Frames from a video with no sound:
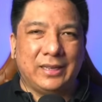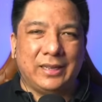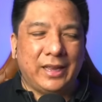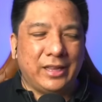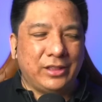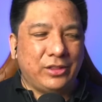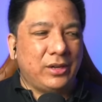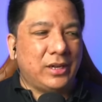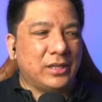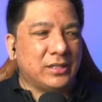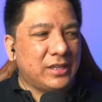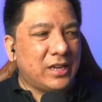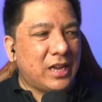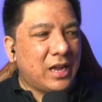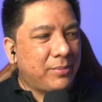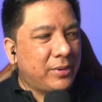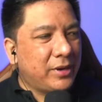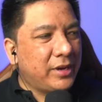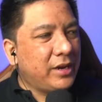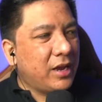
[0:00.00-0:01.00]
Ito nga,
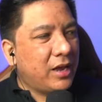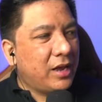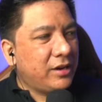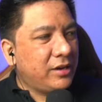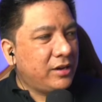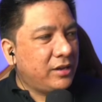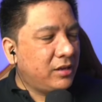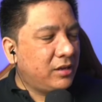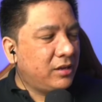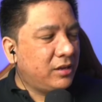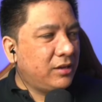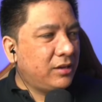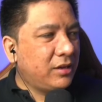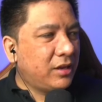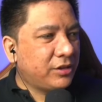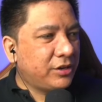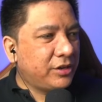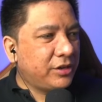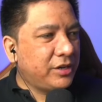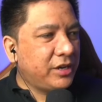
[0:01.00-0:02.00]
sinabi rin nga ni
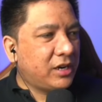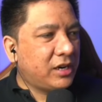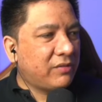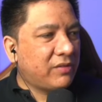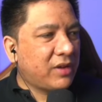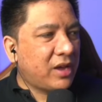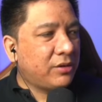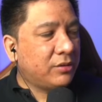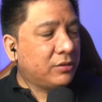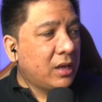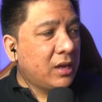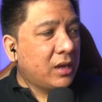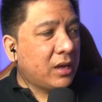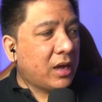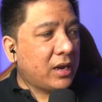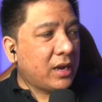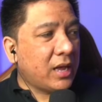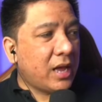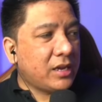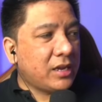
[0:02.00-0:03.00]
Attorney Clavano.
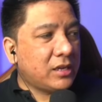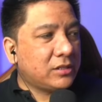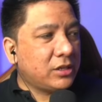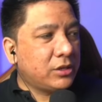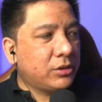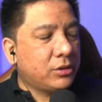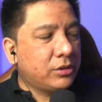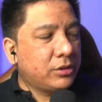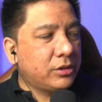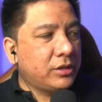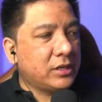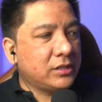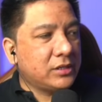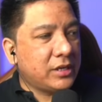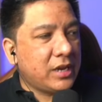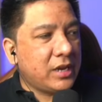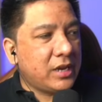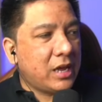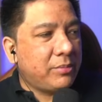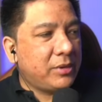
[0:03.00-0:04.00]
Kagaya siguro ng
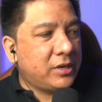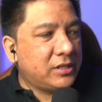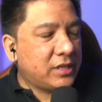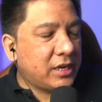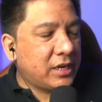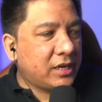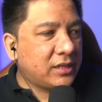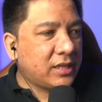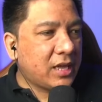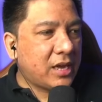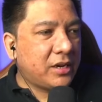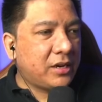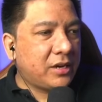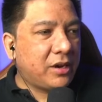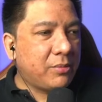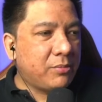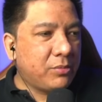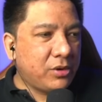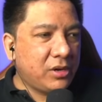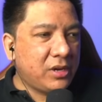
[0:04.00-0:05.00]
sinabi ni Secretary
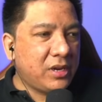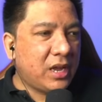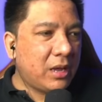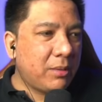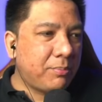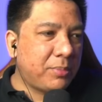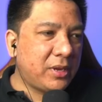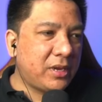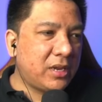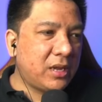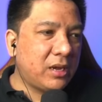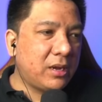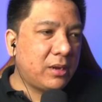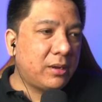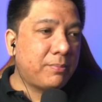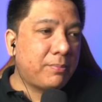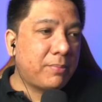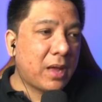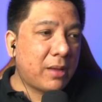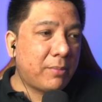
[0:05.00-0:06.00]
Remulla,
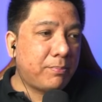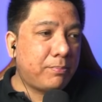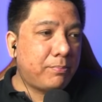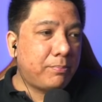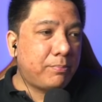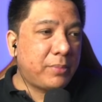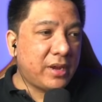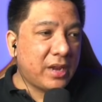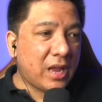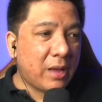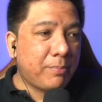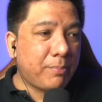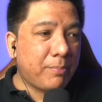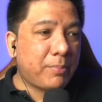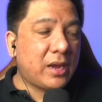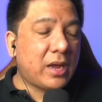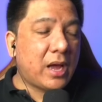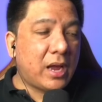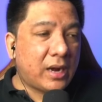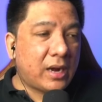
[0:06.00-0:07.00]
pinagpa,
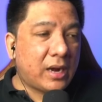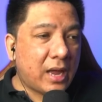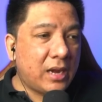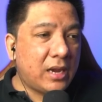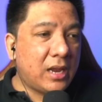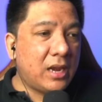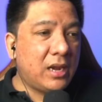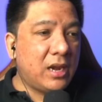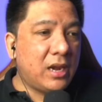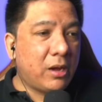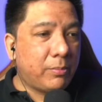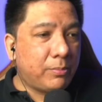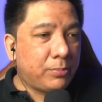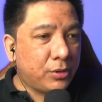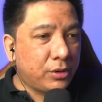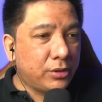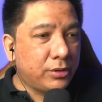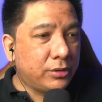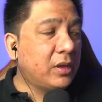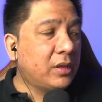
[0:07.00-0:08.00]
pinapag-aralan lang
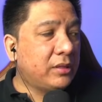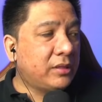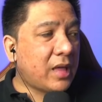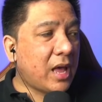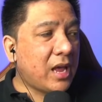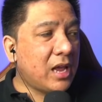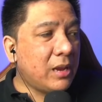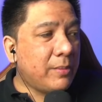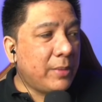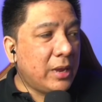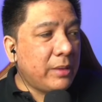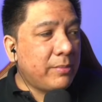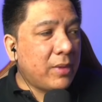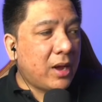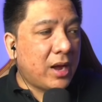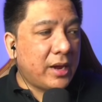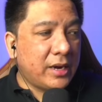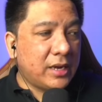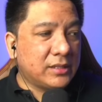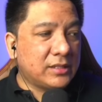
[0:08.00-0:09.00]
po no dahil may
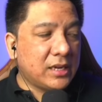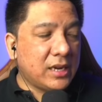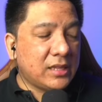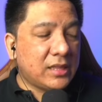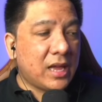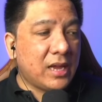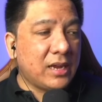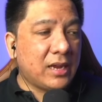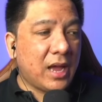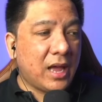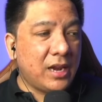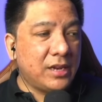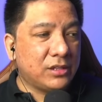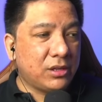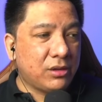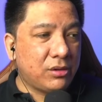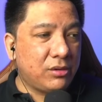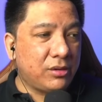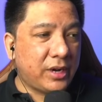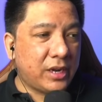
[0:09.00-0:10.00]
mga nagsalita galing
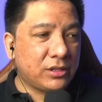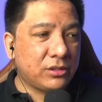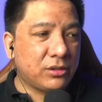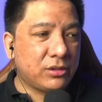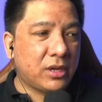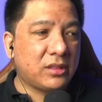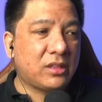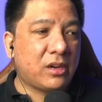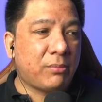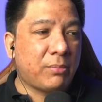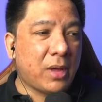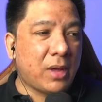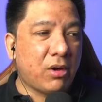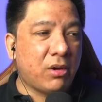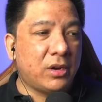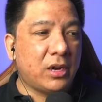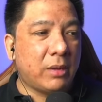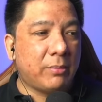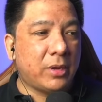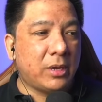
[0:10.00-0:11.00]
sa Kongreso at
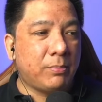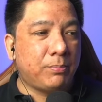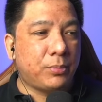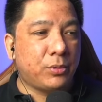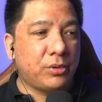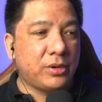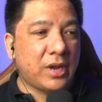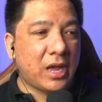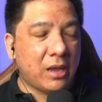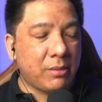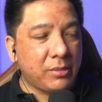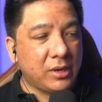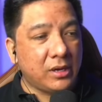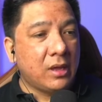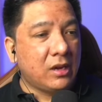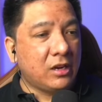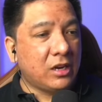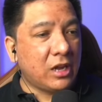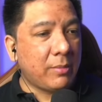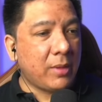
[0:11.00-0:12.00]
trabaho naman po
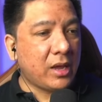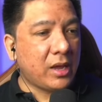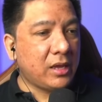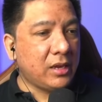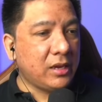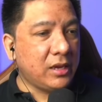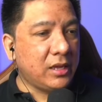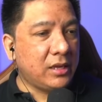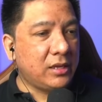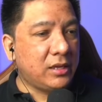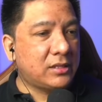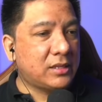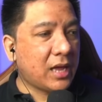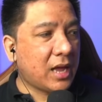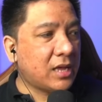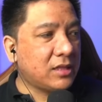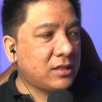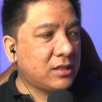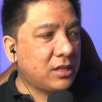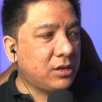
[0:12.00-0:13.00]
namin na makinig
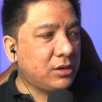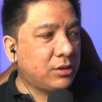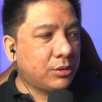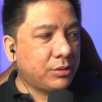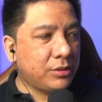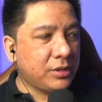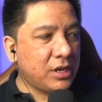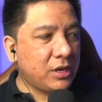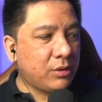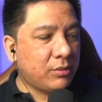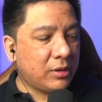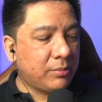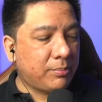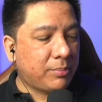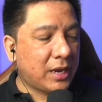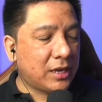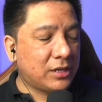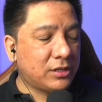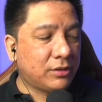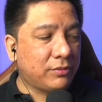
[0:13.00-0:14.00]
sa ating co-equal
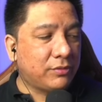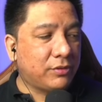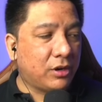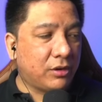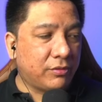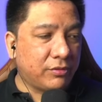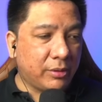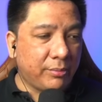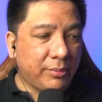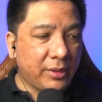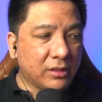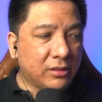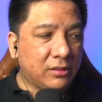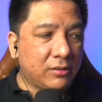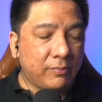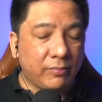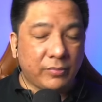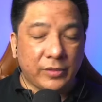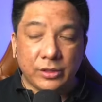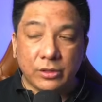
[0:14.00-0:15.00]
branch of government.
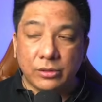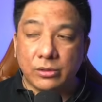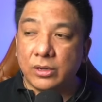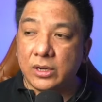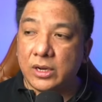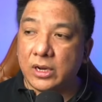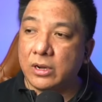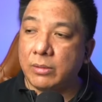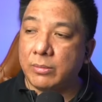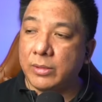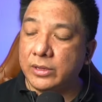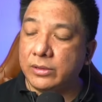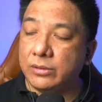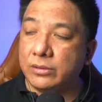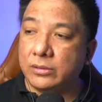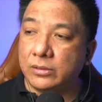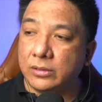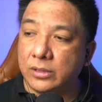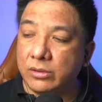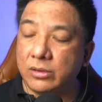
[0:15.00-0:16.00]
Totoo lang naman
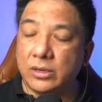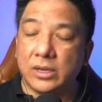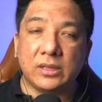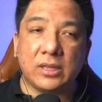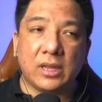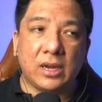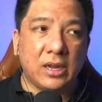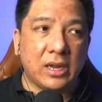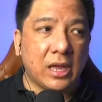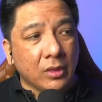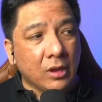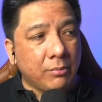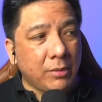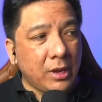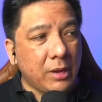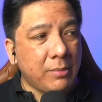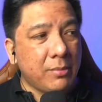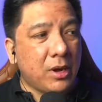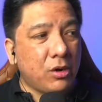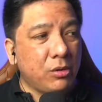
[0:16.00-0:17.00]
yun. Ganun lang talaga.
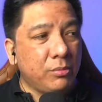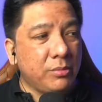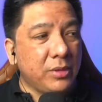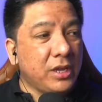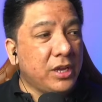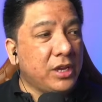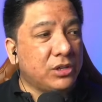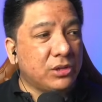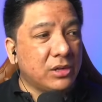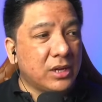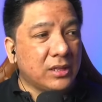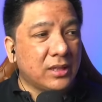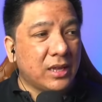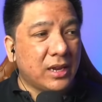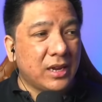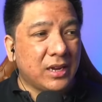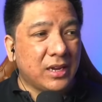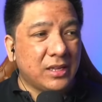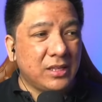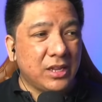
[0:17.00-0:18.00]
May mga umi-issue lang
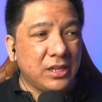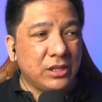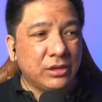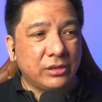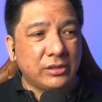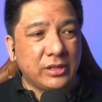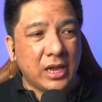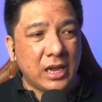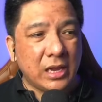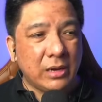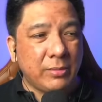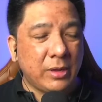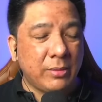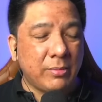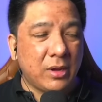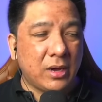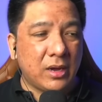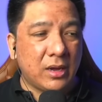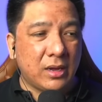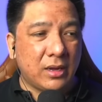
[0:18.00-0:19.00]
talaga dito dahil may
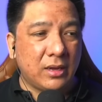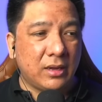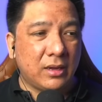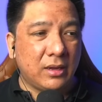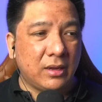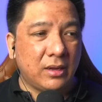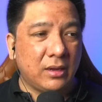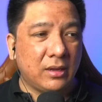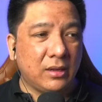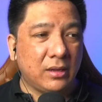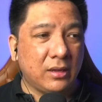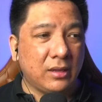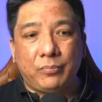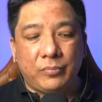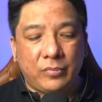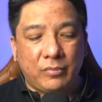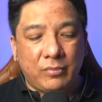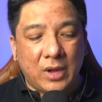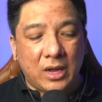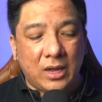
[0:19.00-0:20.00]
mga
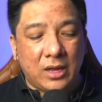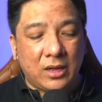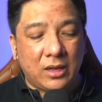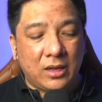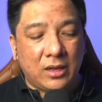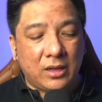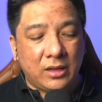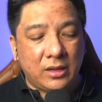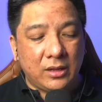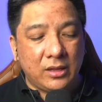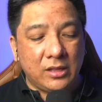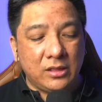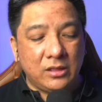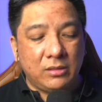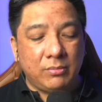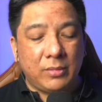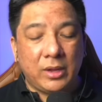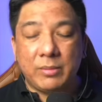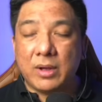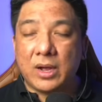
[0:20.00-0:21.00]
mga in,
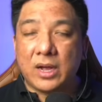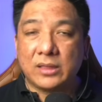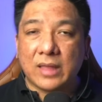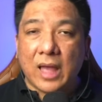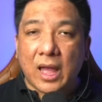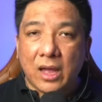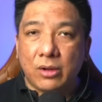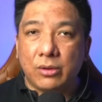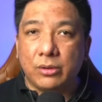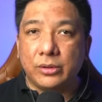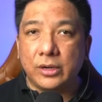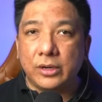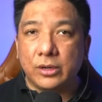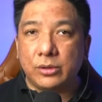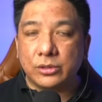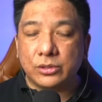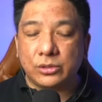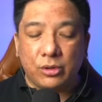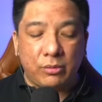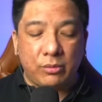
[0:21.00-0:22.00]
may mga tao na
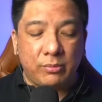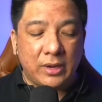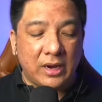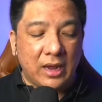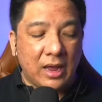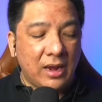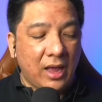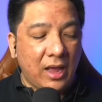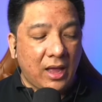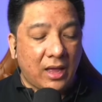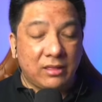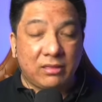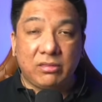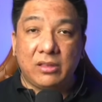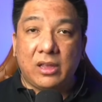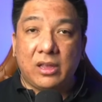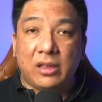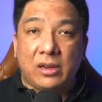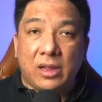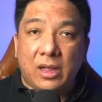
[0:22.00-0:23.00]
gustong
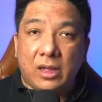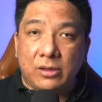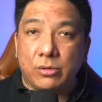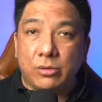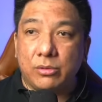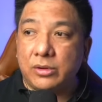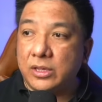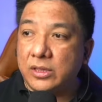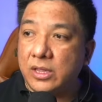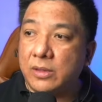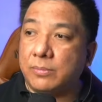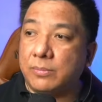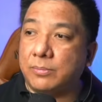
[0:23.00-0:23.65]
mag-alakatngel ang unity.